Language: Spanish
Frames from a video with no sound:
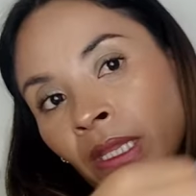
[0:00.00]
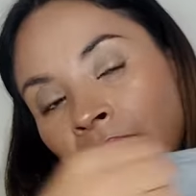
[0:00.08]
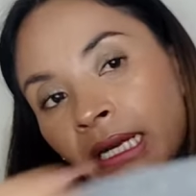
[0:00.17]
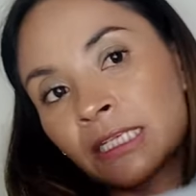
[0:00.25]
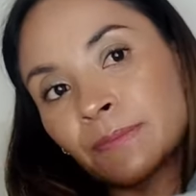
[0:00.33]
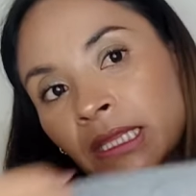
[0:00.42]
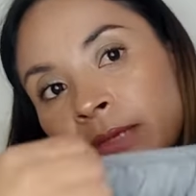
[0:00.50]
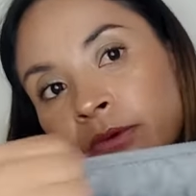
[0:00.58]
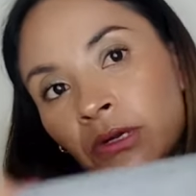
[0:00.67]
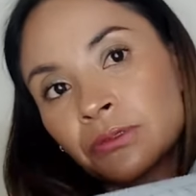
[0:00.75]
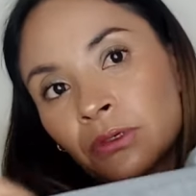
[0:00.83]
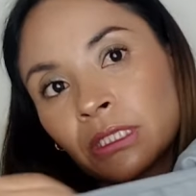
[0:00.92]

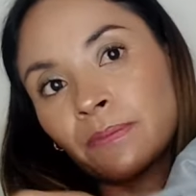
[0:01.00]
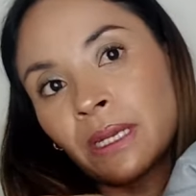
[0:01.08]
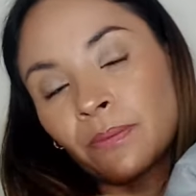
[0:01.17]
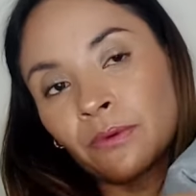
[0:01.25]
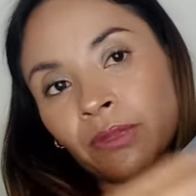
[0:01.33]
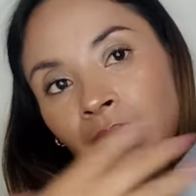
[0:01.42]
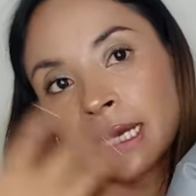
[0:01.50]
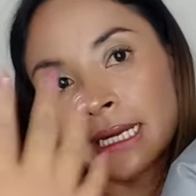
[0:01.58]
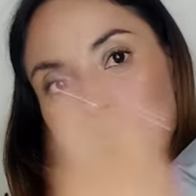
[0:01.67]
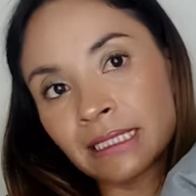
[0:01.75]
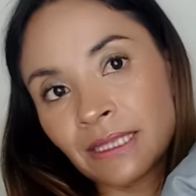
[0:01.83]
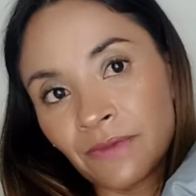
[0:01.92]
respectivo resorte para poder
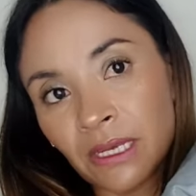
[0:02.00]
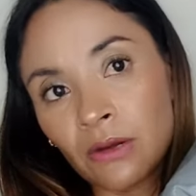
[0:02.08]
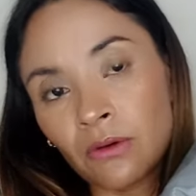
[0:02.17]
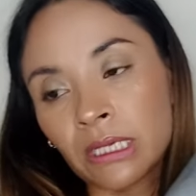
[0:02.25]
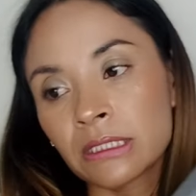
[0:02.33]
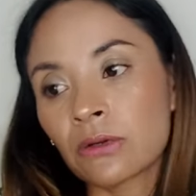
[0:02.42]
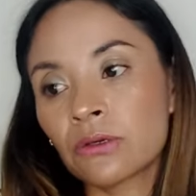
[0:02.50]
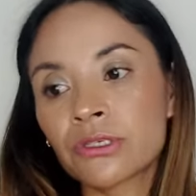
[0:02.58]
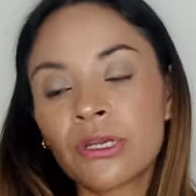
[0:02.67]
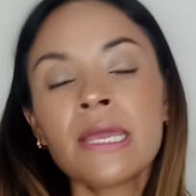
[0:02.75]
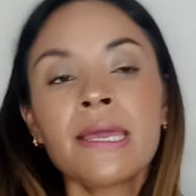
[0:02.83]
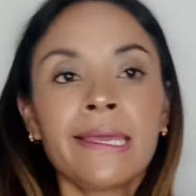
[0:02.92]
agarrarse bien en lo que es el
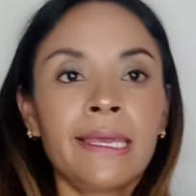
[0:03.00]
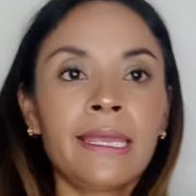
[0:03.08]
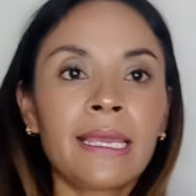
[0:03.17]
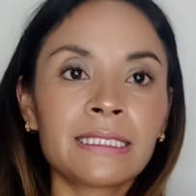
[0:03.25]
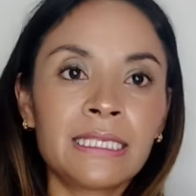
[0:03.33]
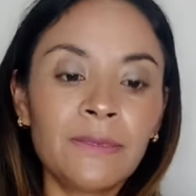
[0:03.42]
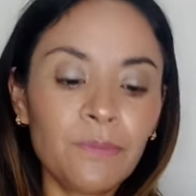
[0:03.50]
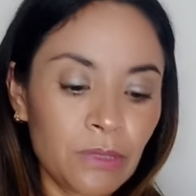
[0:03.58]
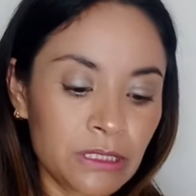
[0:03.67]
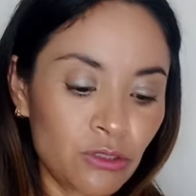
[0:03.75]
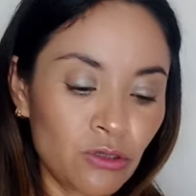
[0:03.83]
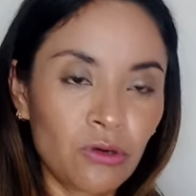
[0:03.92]
colchón y así,
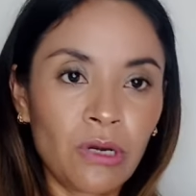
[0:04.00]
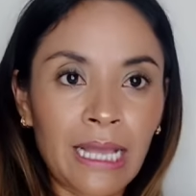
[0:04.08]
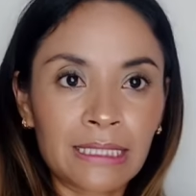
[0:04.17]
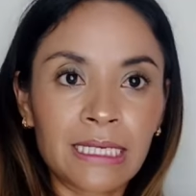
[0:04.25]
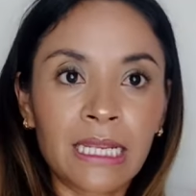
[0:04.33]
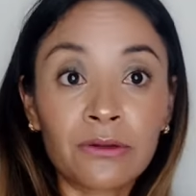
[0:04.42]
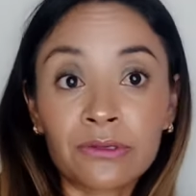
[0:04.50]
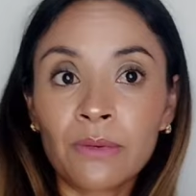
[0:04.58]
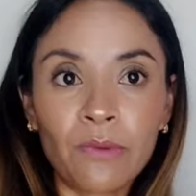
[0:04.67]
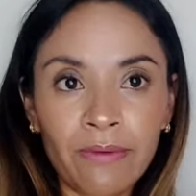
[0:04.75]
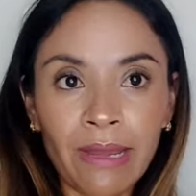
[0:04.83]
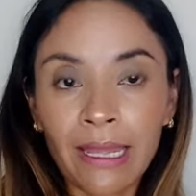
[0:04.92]
pues, no hacer que no se
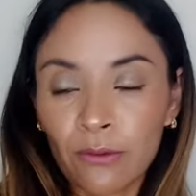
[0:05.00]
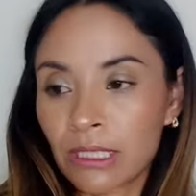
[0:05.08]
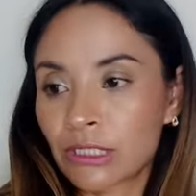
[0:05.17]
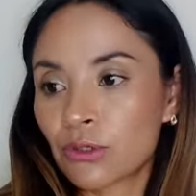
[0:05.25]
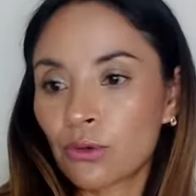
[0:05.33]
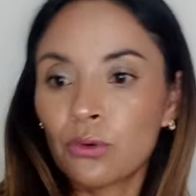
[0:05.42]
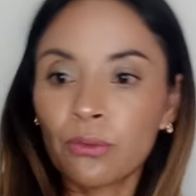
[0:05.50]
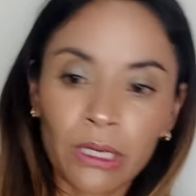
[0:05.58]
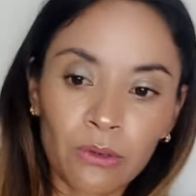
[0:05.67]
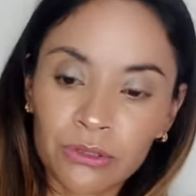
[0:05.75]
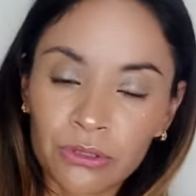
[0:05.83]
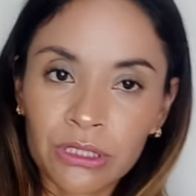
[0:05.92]
mueva nuestro
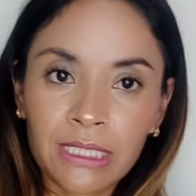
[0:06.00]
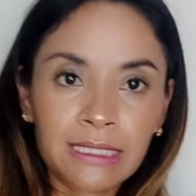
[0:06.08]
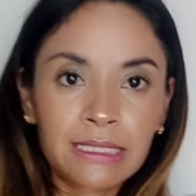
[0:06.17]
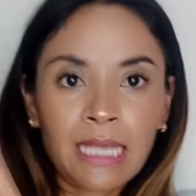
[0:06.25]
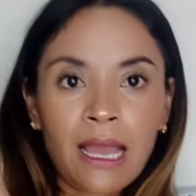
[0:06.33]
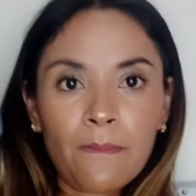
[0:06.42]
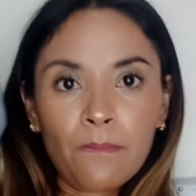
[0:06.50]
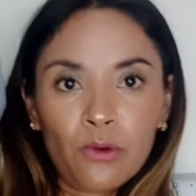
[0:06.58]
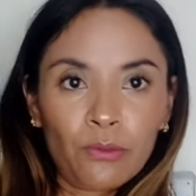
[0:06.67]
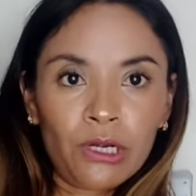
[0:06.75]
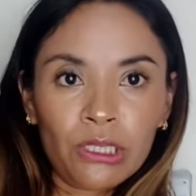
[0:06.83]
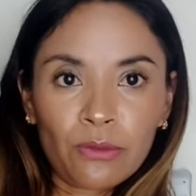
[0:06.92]
cubre colchón, chicas. Está
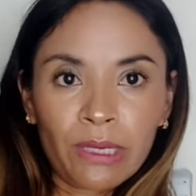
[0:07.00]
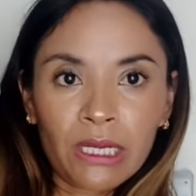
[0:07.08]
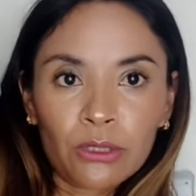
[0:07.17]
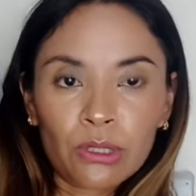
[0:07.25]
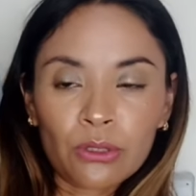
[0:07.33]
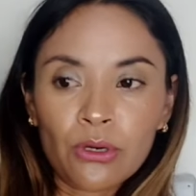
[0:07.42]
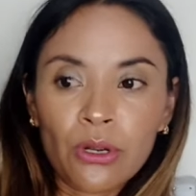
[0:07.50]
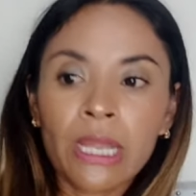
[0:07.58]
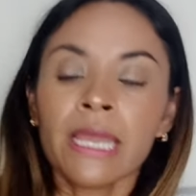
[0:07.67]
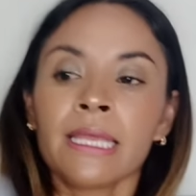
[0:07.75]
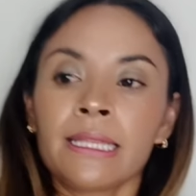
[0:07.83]
muy bonito, me encantó el color.